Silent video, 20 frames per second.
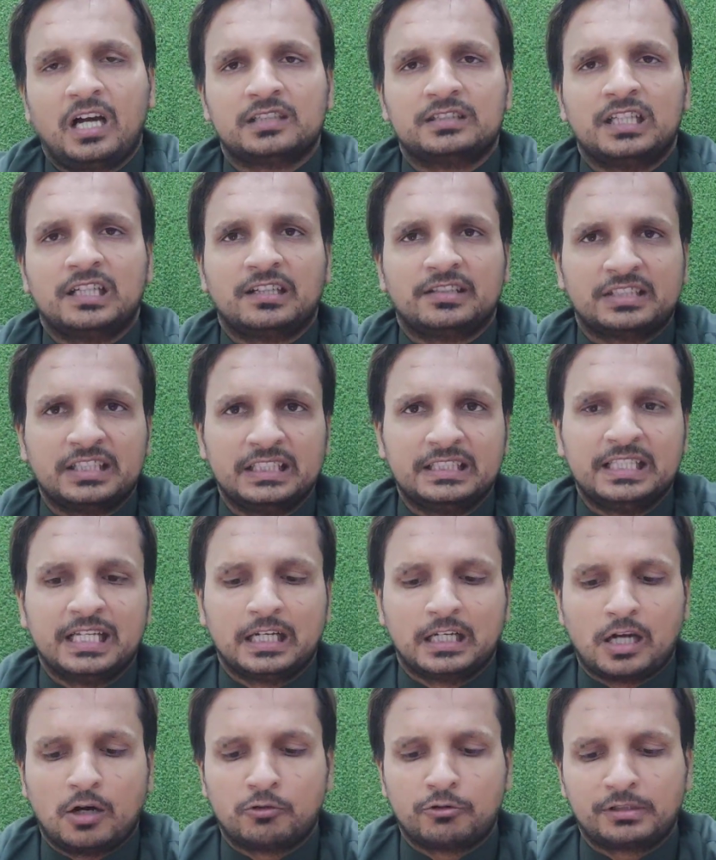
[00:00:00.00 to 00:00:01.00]
आदिल रशीद
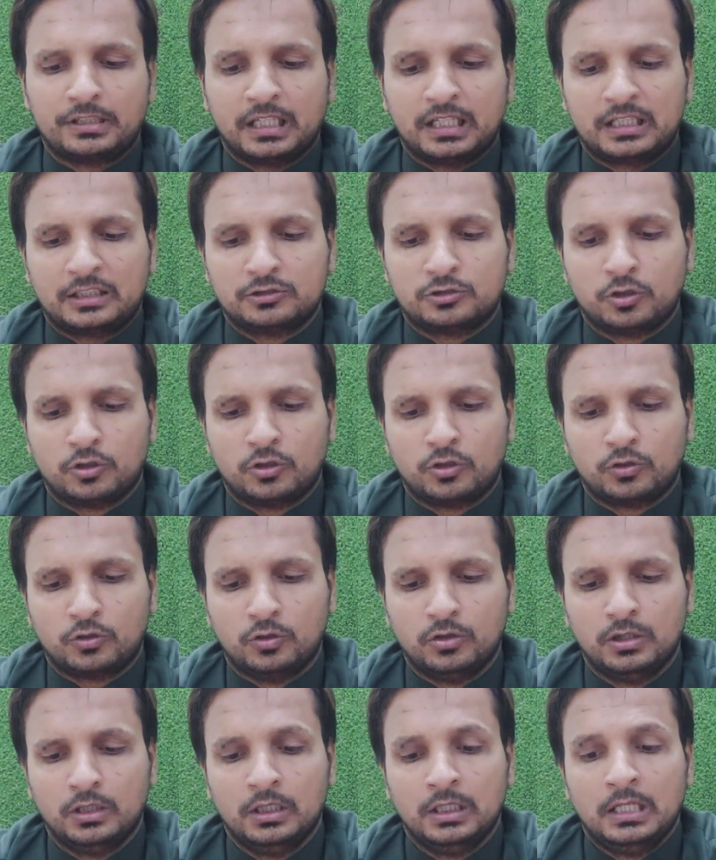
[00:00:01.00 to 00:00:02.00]
ने एक आउट किया लेकिन दोनों
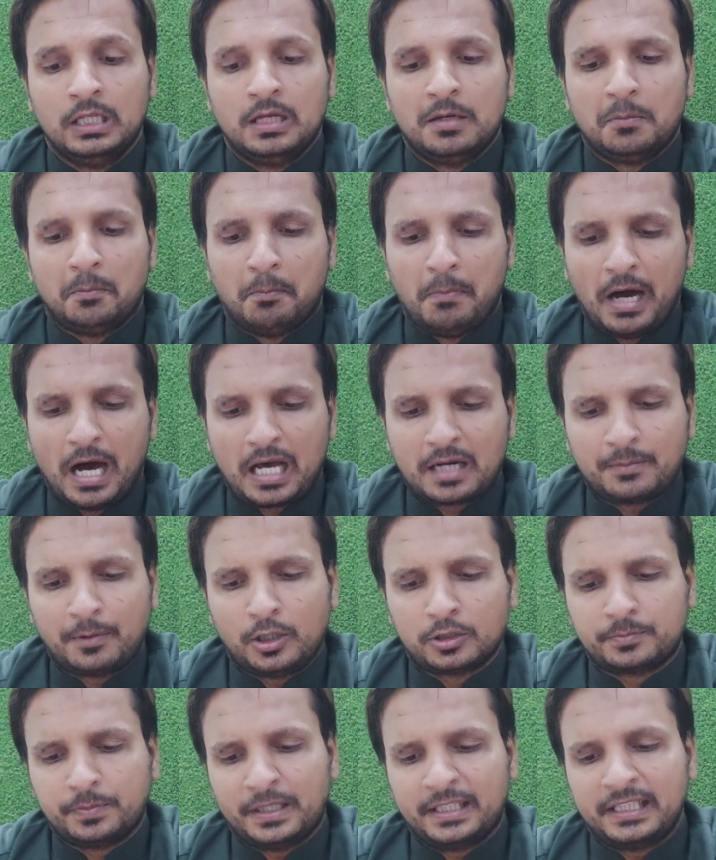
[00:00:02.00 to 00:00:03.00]
को मार
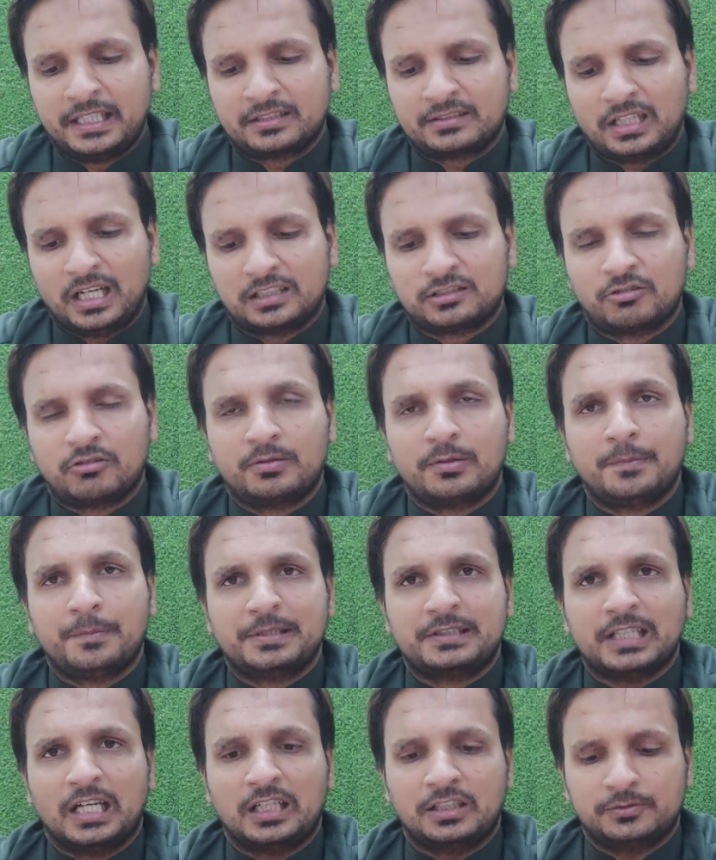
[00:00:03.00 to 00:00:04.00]
बहुत पड़ी है सात ओवर में
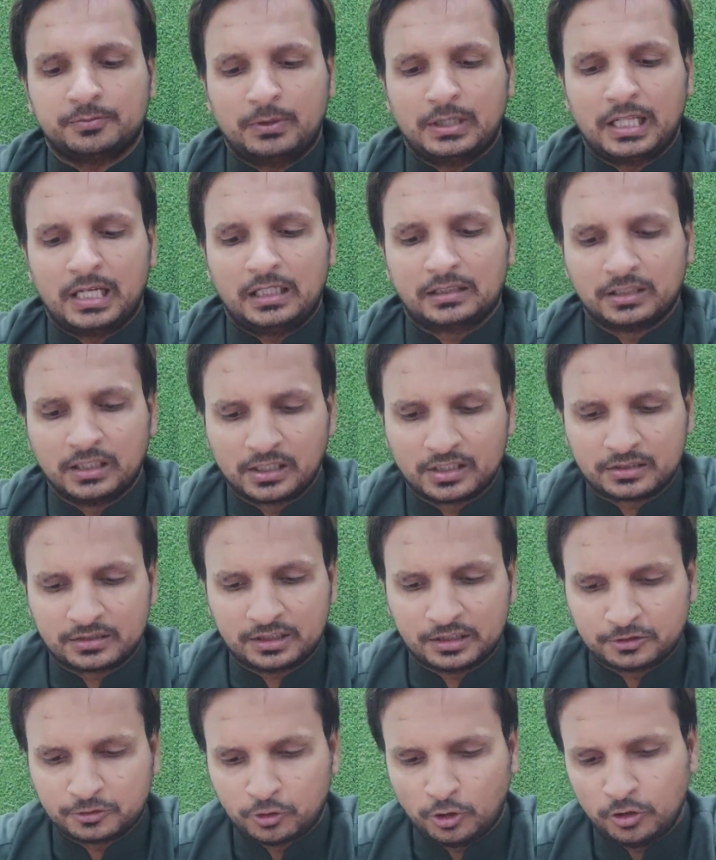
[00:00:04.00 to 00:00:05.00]
पचास पड़ा आदिल
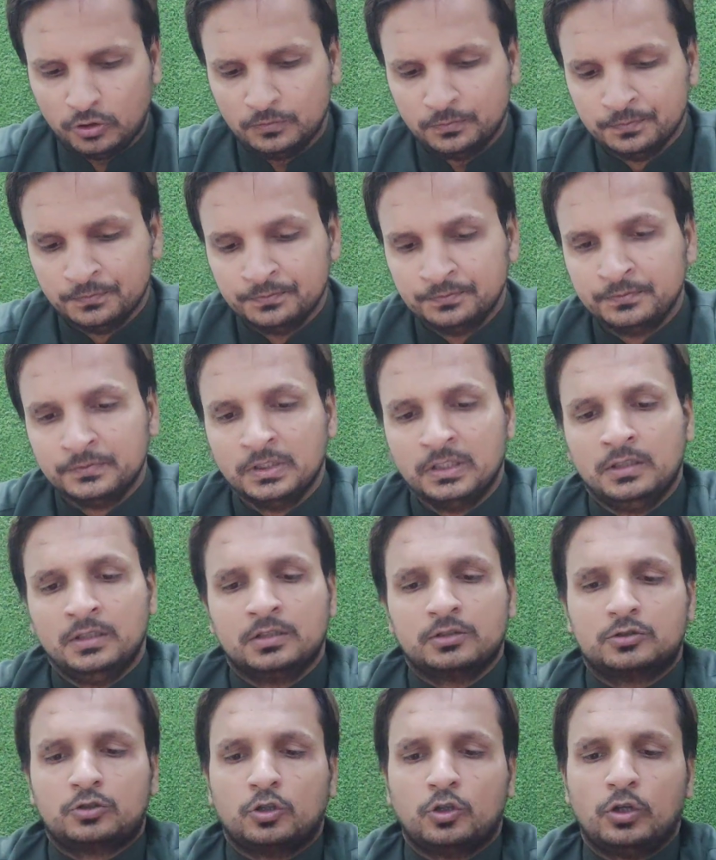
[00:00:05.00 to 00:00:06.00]
रशीद को
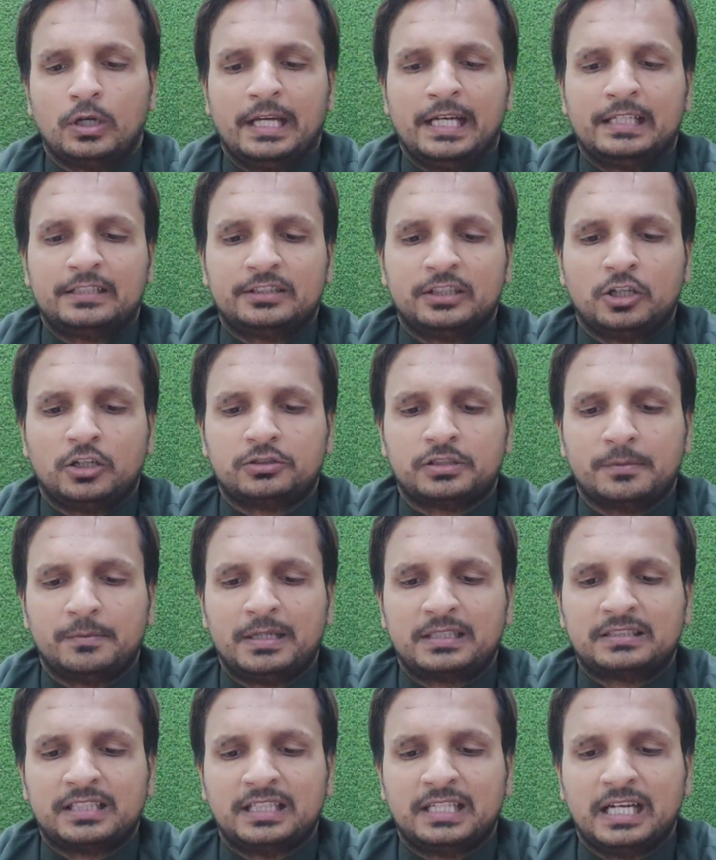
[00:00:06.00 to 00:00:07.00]
तो एक ज़ीरो से
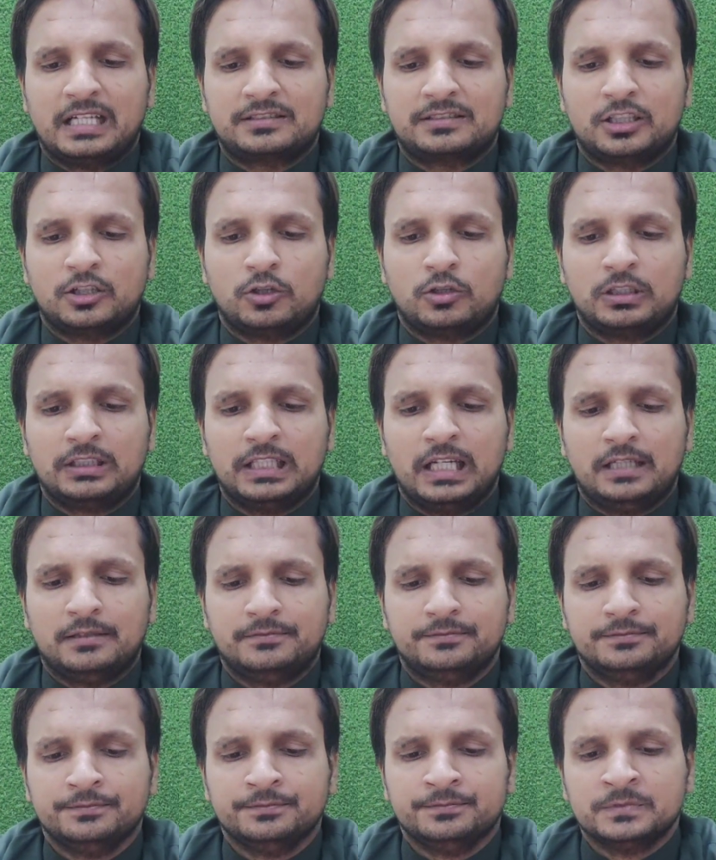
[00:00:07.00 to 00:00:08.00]
बर्तरी हासिल हो गई है
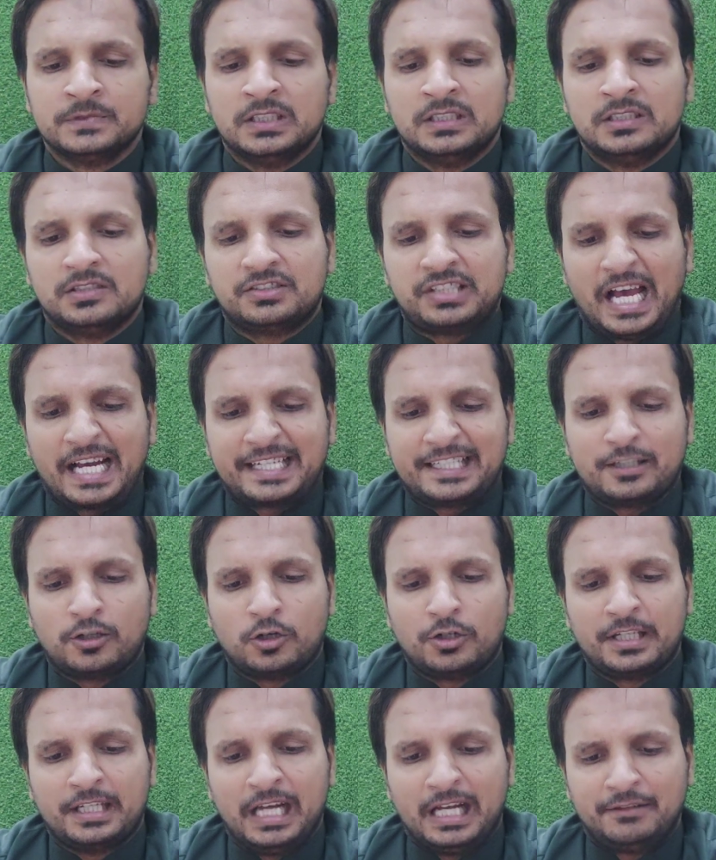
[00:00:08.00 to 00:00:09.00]
सेकेंड
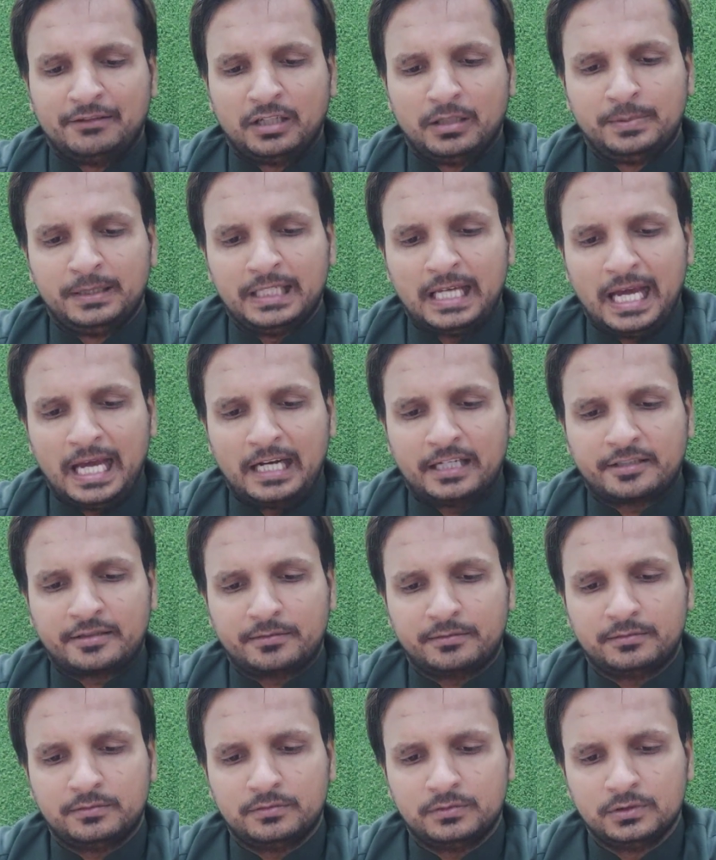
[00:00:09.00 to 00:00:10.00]
आई विल बी एट